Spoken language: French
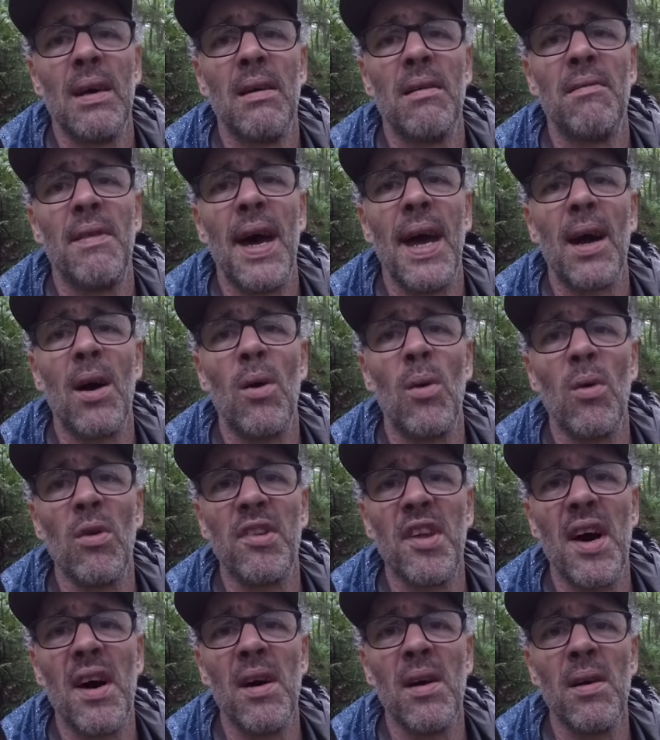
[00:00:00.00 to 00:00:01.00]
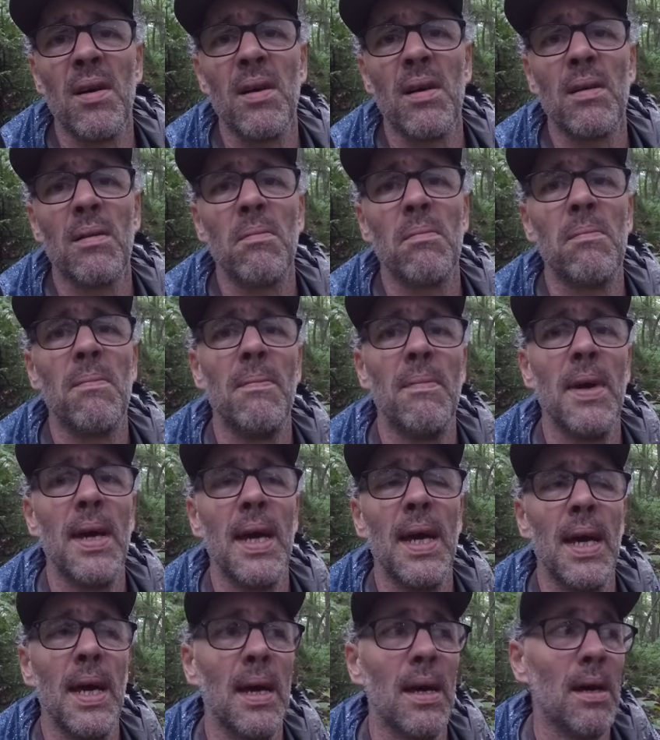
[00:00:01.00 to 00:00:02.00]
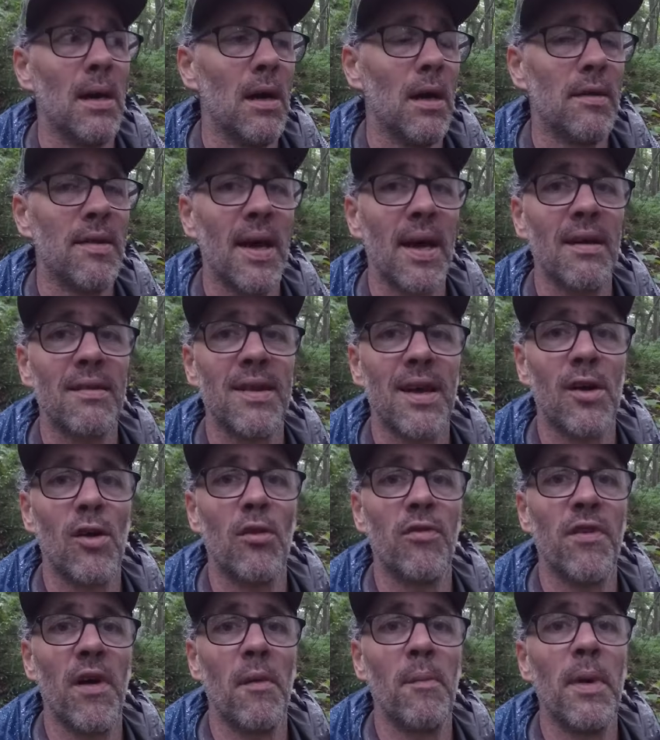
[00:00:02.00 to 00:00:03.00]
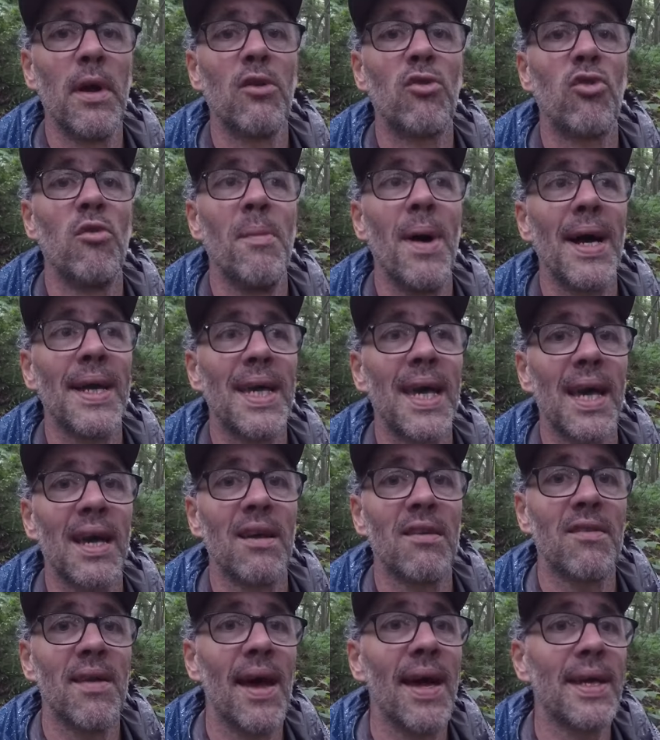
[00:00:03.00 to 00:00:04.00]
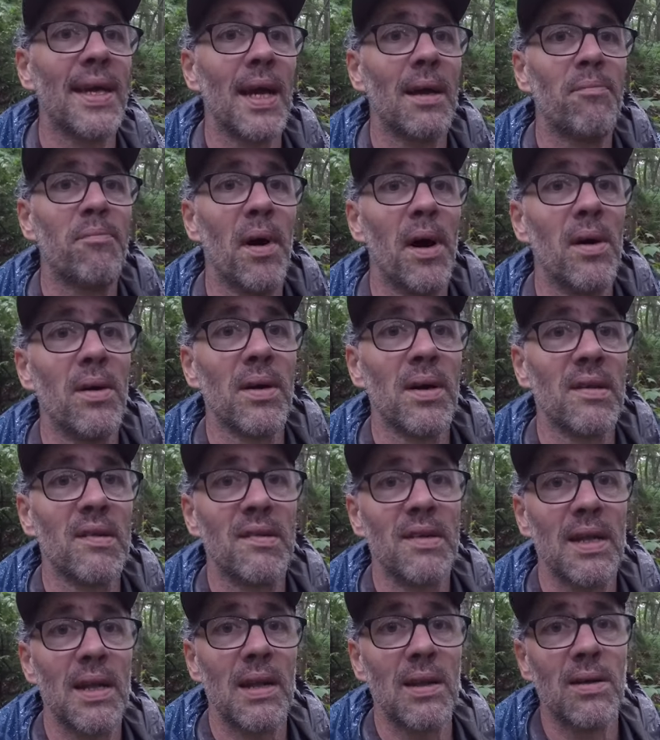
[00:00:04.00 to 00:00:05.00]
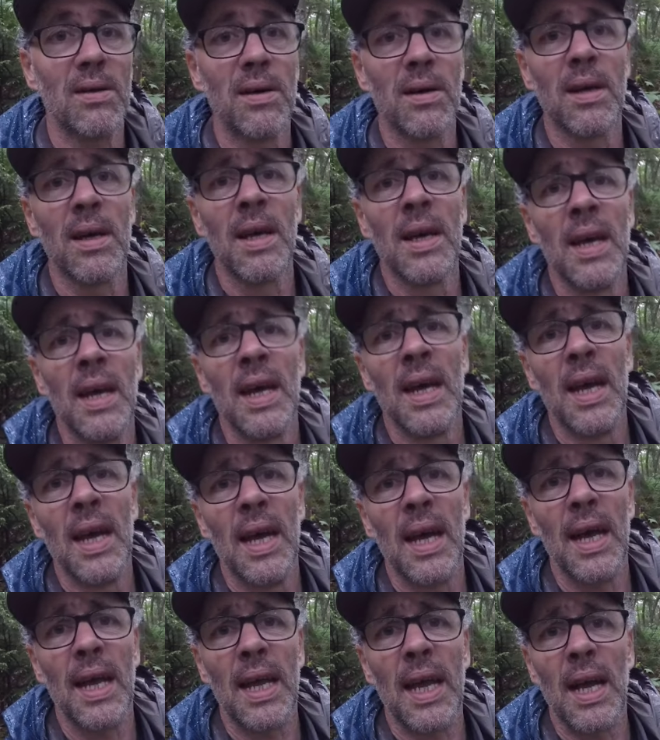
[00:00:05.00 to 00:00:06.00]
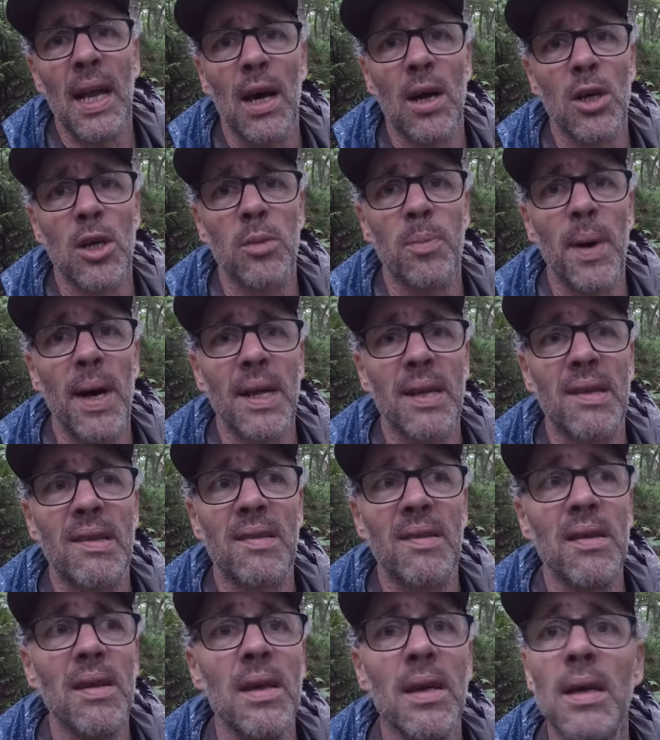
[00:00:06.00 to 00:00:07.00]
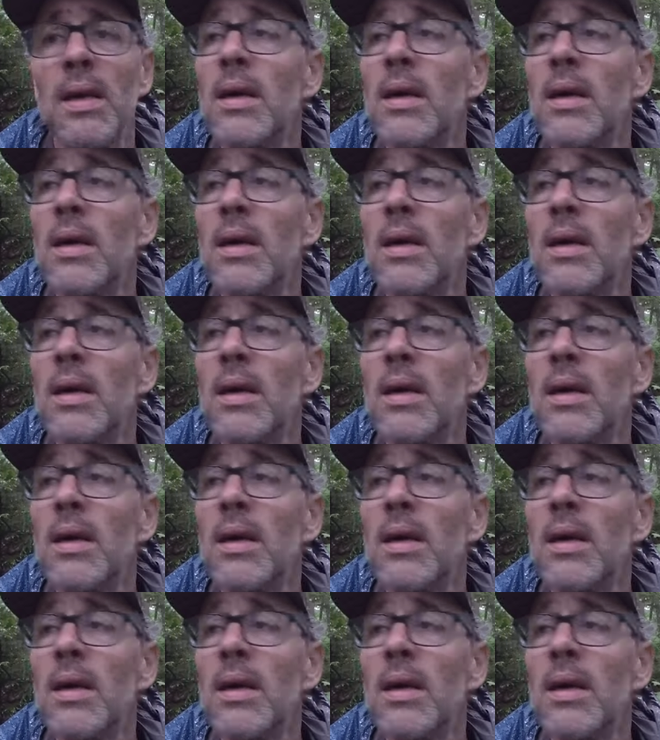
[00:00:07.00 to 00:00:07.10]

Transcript: vers 11 heures, mais ça reste à confirmer. Je vous marquerai ça quelque part ici, là, à quelle heure je suis parti.